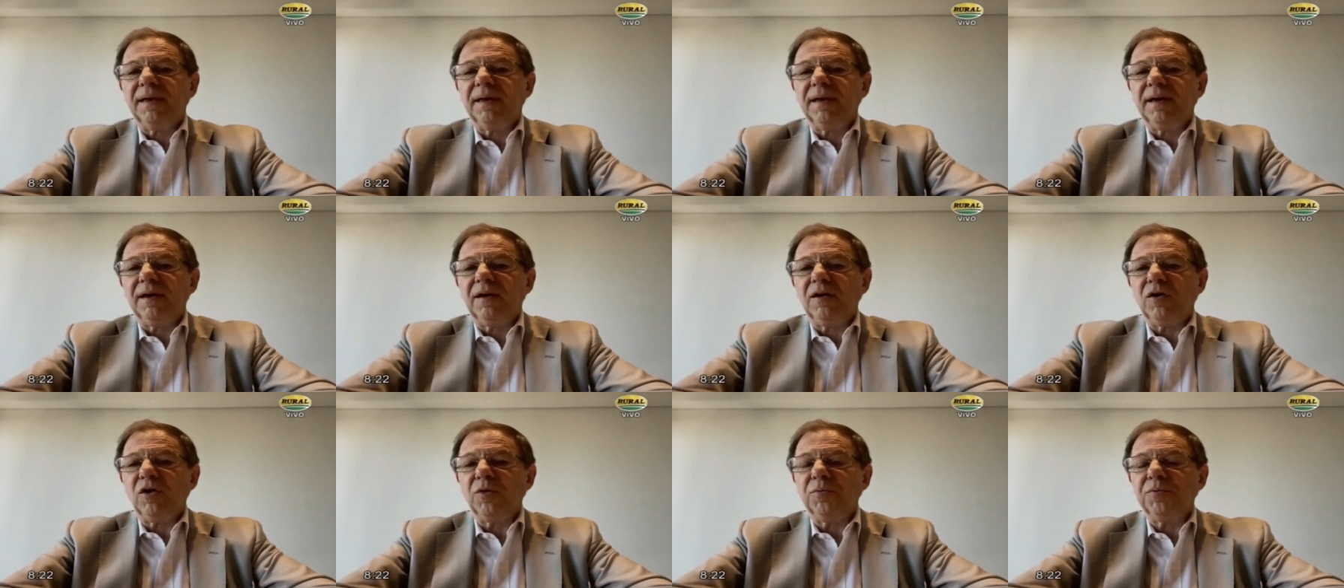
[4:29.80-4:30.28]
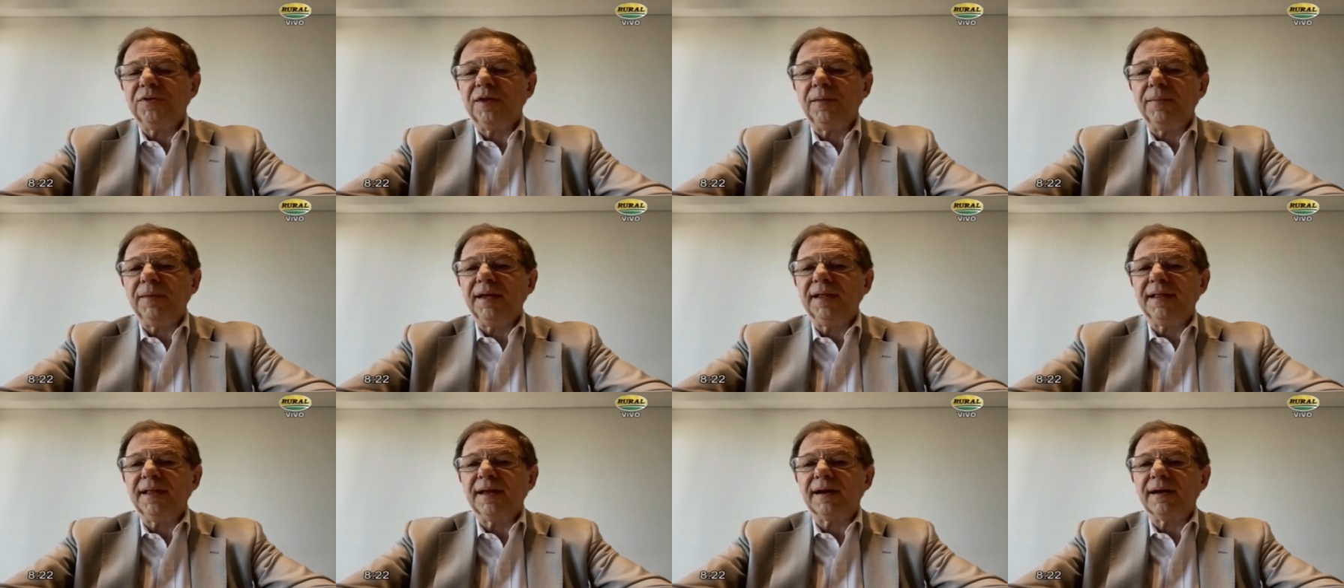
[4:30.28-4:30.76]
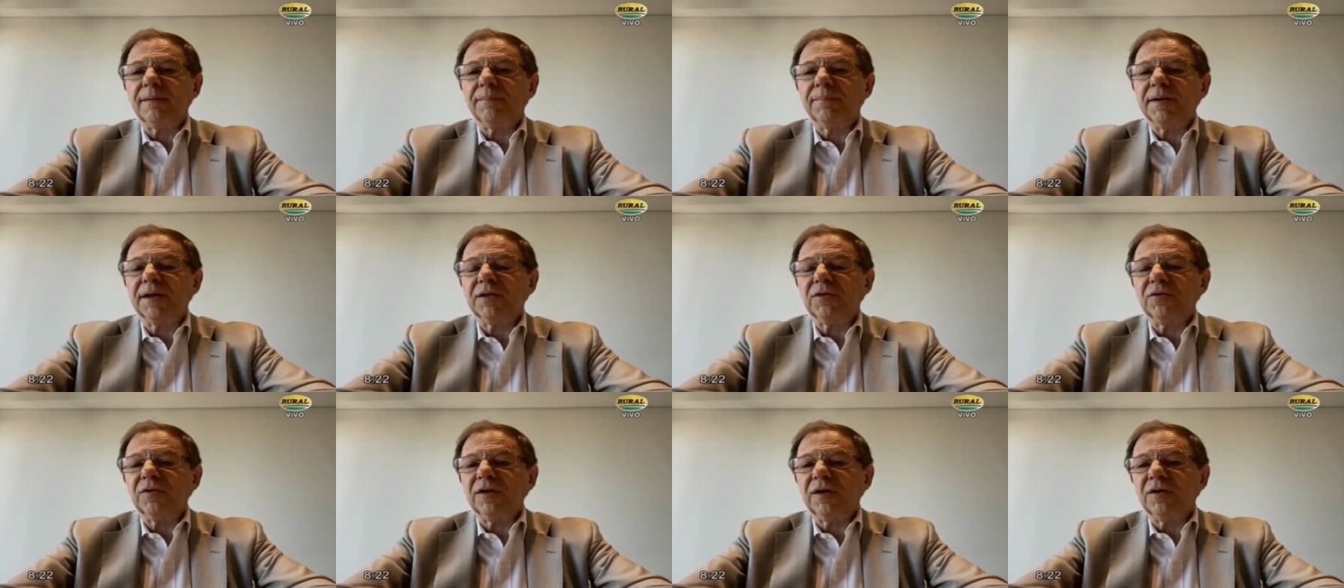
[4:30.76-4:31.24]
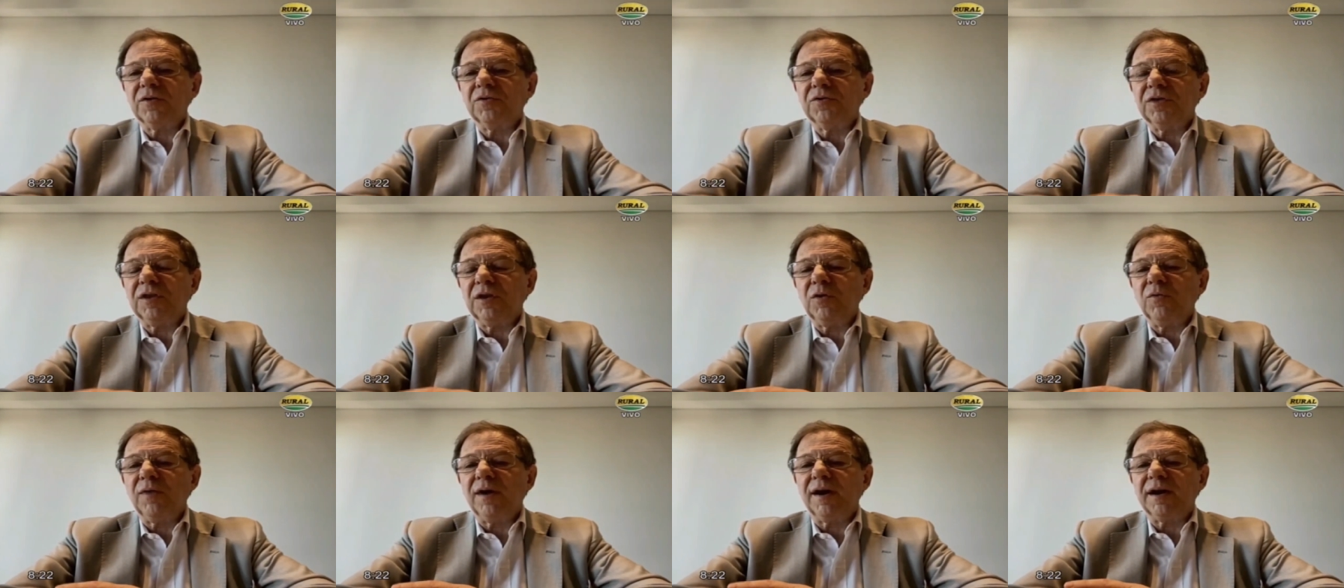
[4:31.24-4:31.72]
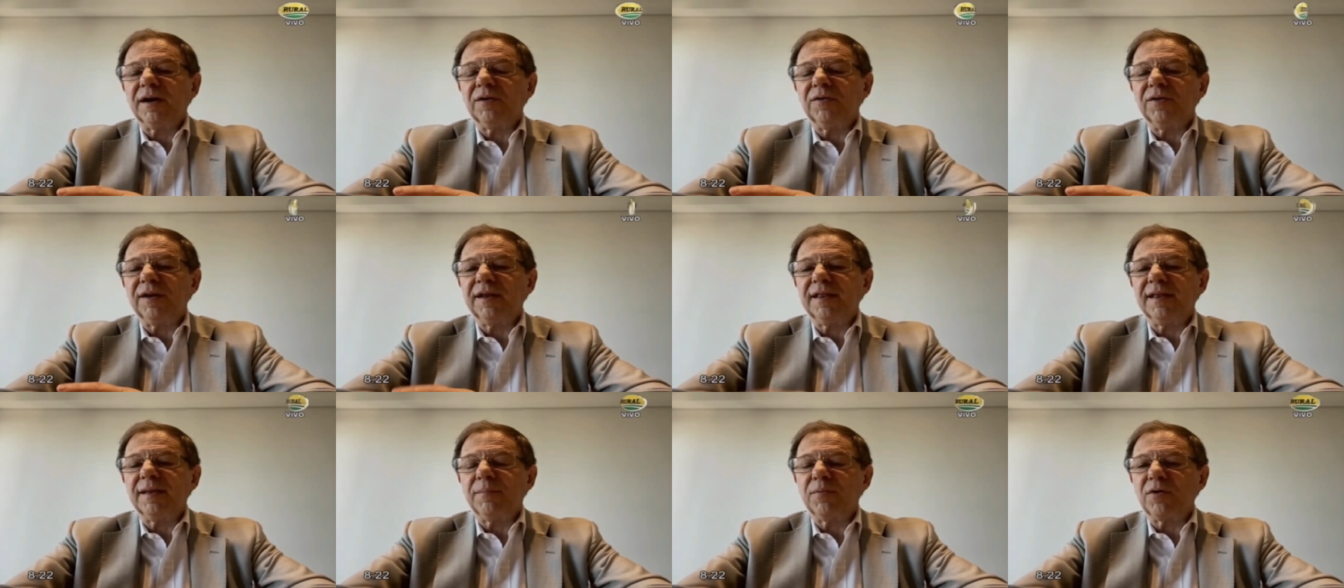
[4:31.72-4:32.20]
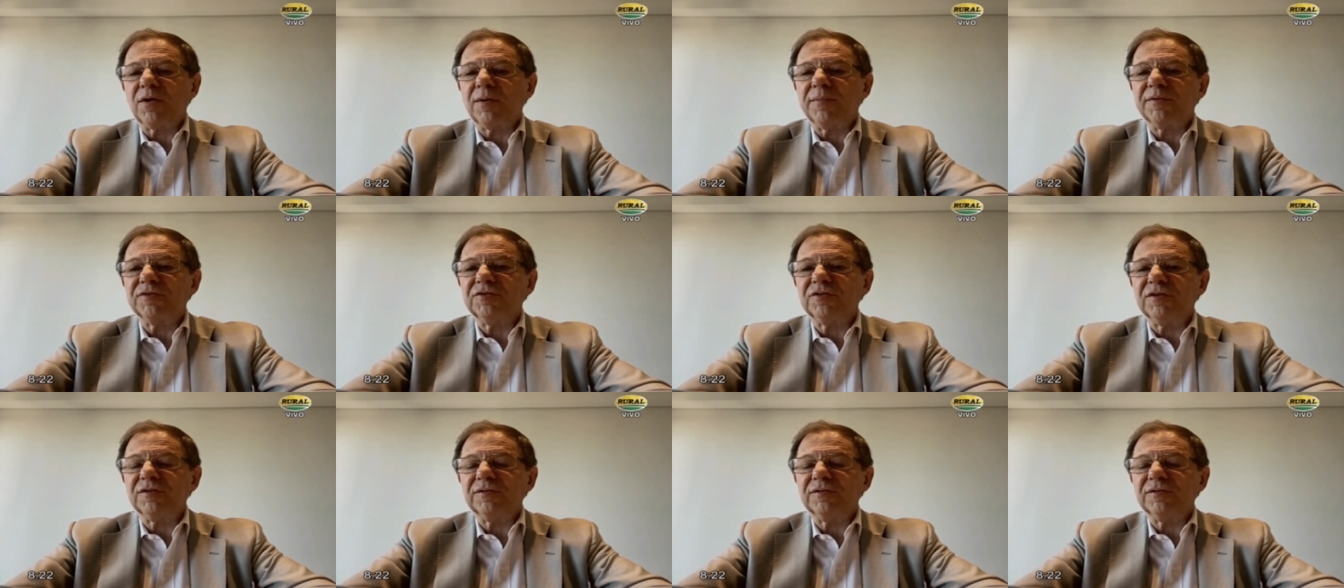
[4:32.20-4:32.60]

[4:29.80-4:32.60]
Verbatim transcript: optimista respecto de continuar con esta programación.